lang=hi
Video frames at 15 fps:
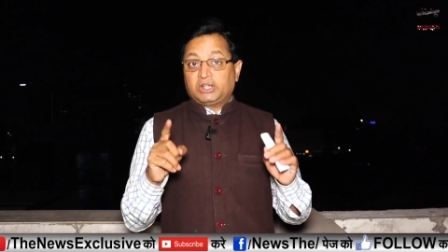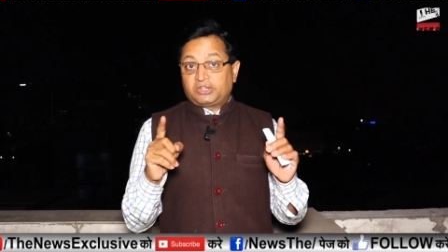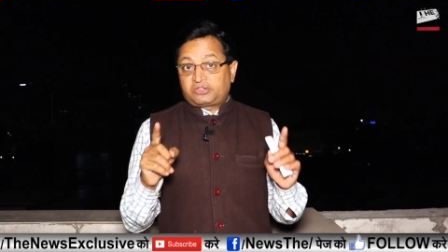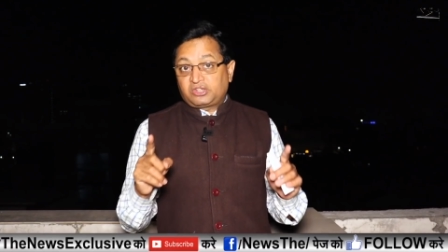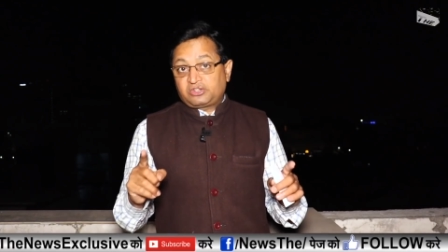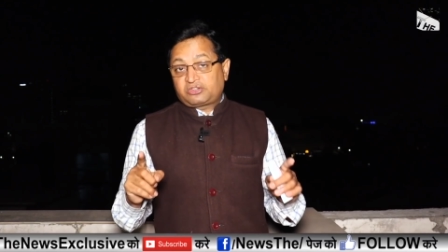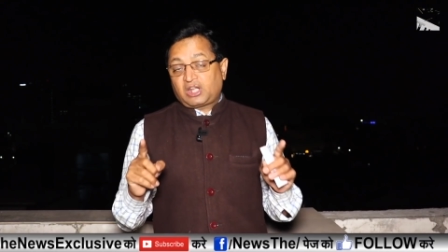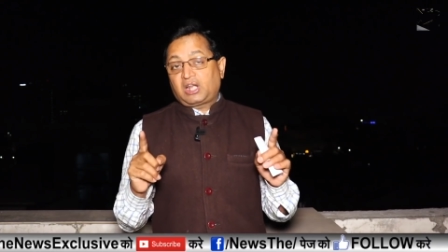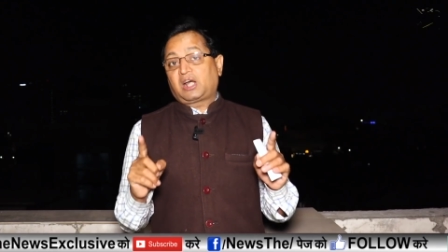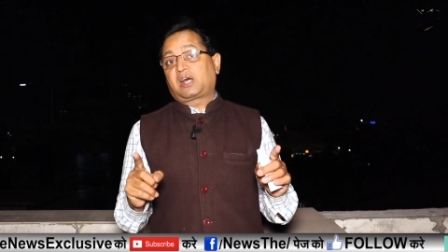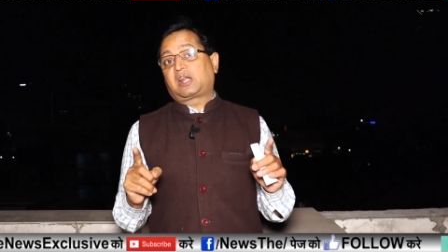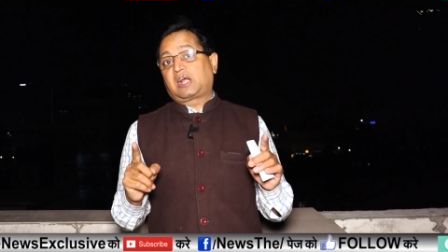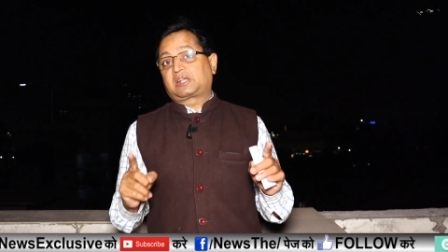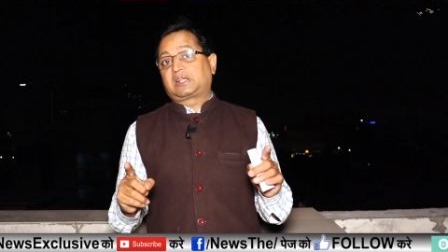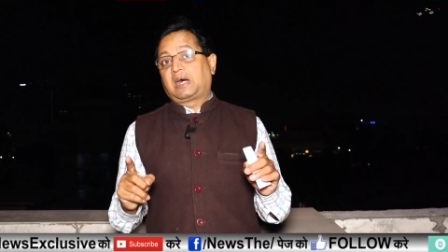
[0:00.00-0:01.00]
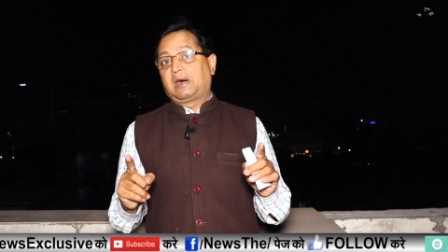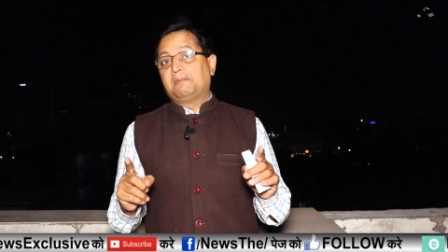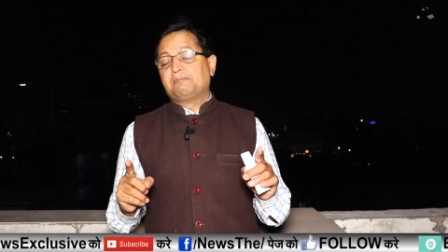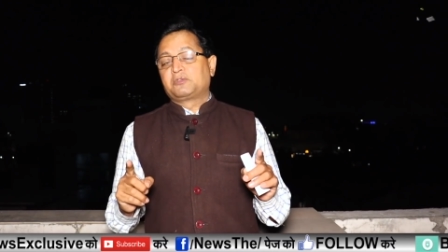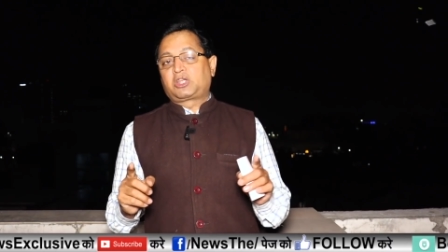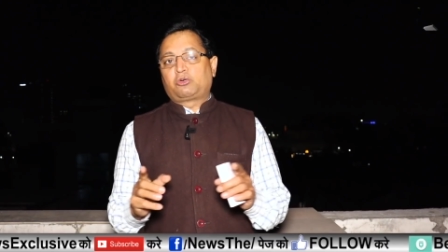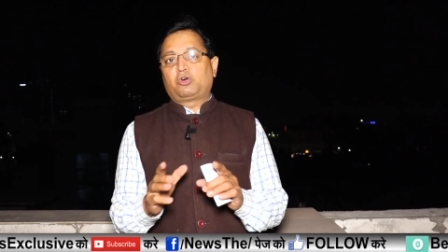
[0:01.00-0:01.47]
इसी से लग रहा था
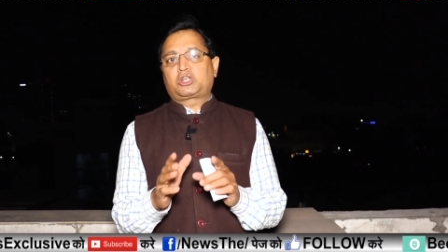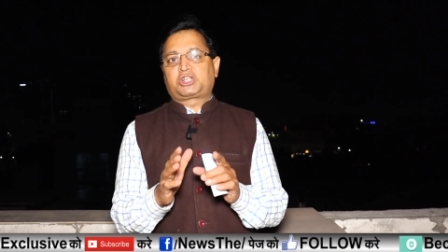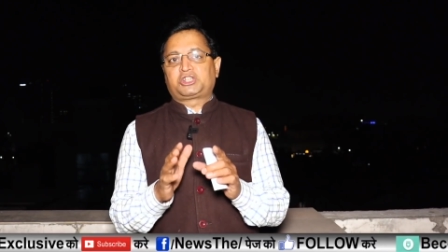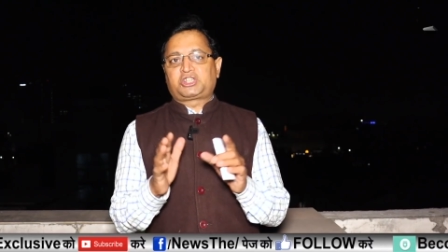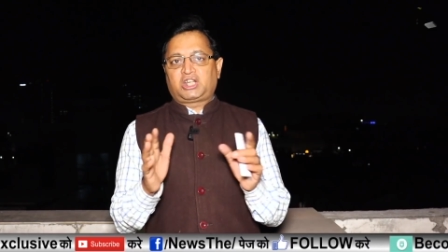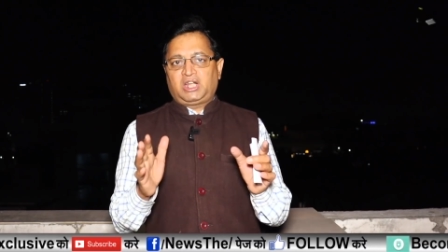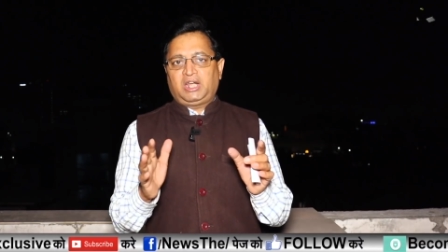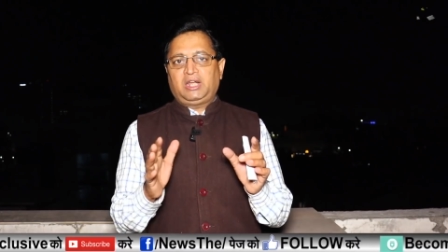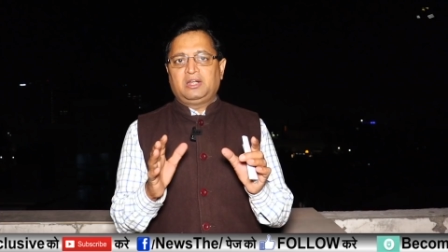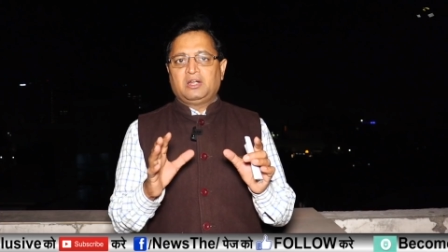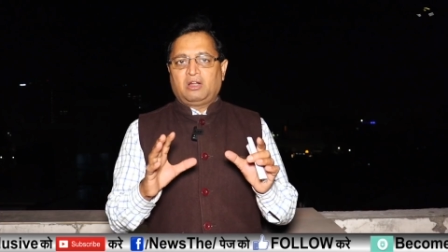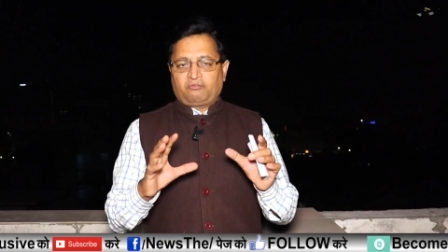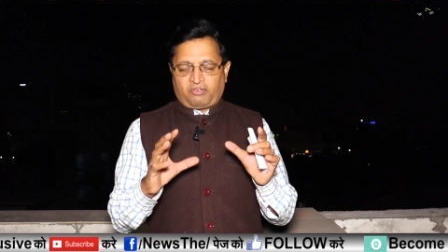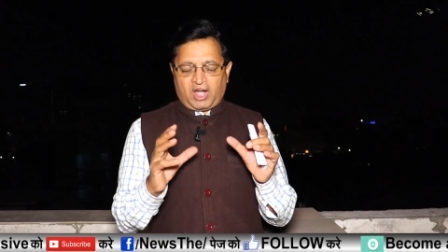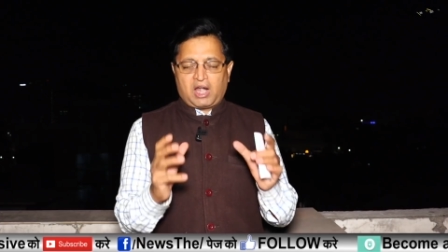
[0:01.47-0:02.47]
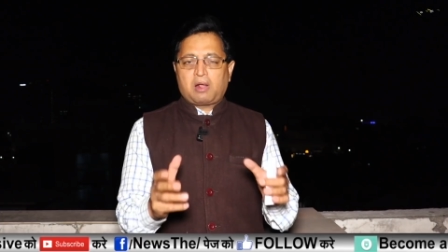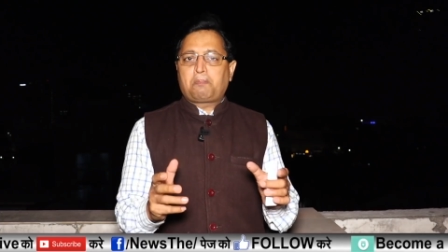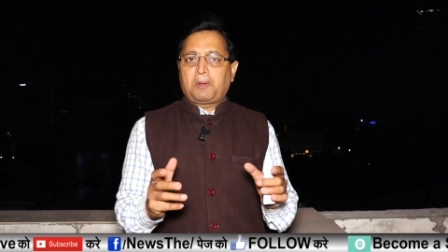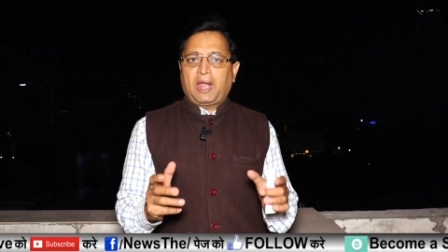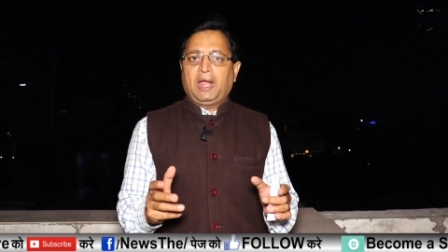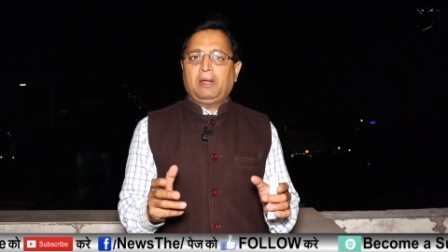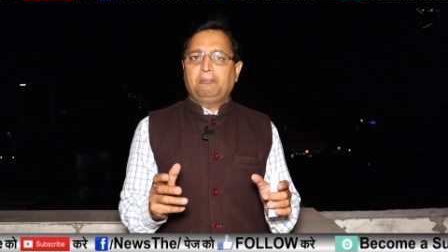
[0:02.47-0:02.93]
कि वो कितने
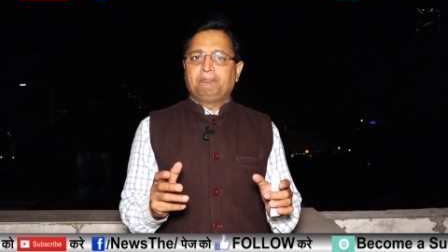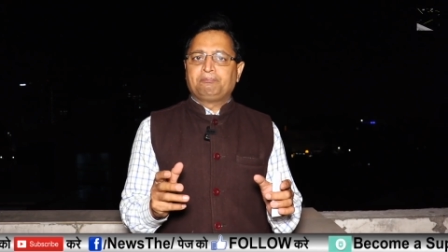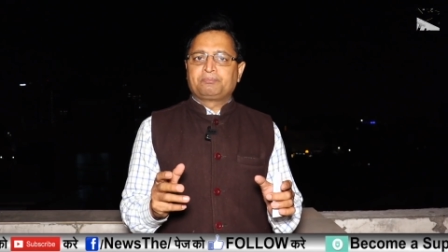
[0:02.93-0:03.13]
फैडअप हैं